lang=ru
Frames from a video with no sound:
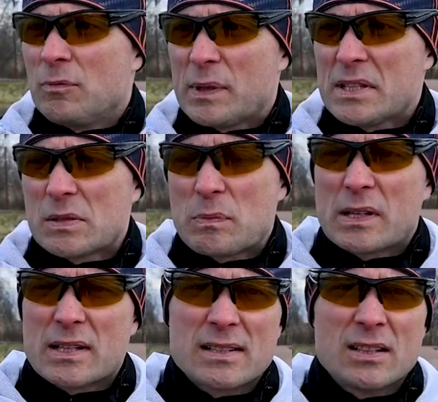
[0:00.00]
принципе,
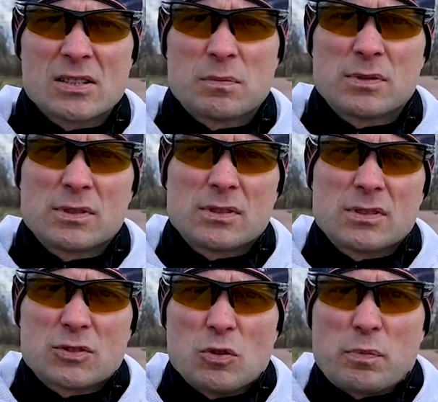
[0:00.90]
казалось бы,
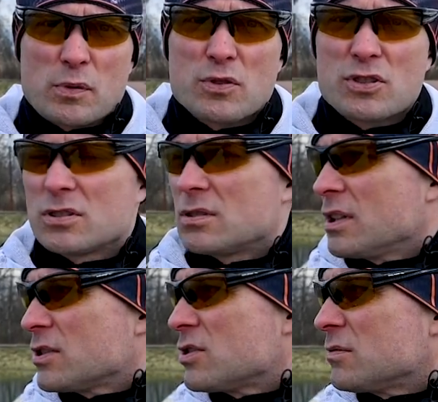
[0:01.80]
что проще,
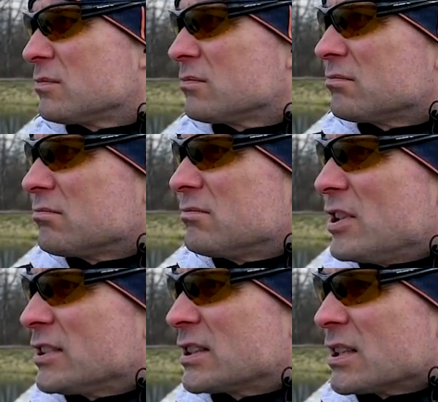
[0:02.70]
да, чем
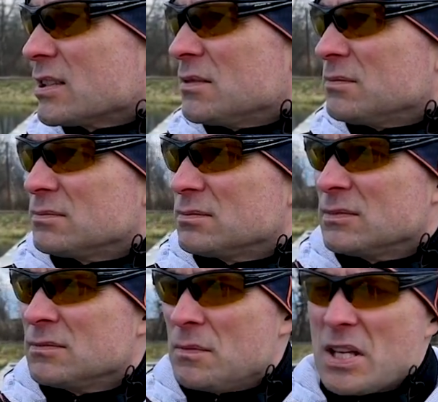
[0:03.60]
на открытом
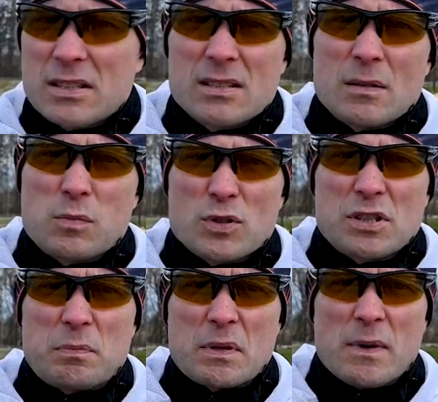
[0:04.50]
месте
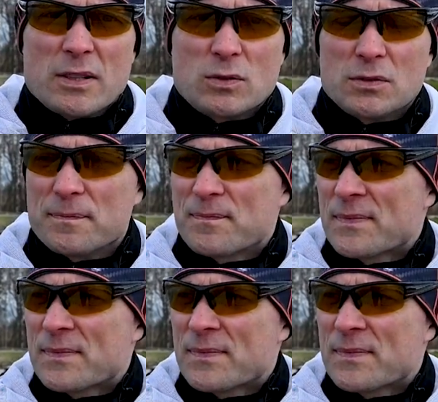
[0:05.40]
забросить приманку.